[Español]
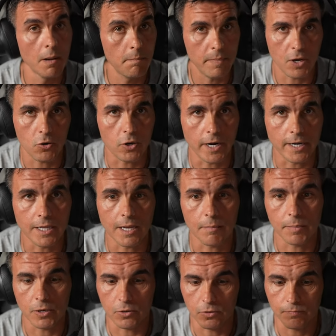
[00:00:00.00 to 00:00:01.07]
mejoraría,
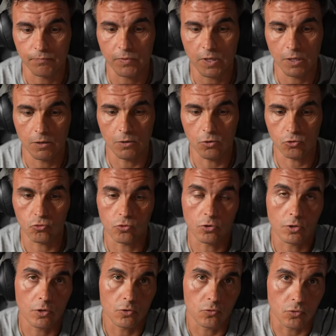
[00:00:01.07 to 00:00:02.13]
pero lo suyo
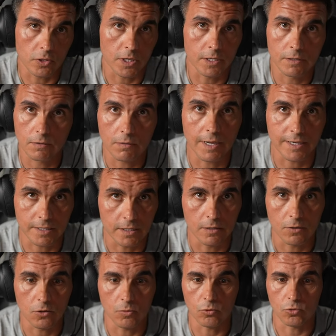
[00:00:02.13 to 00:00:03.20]
es que lo escuchéis así,
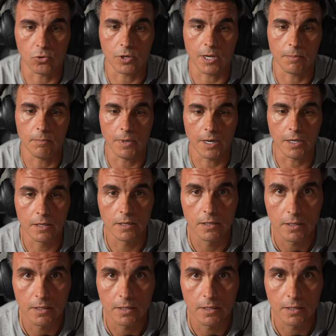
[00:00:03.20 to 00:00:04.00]
como toca, ¿vale?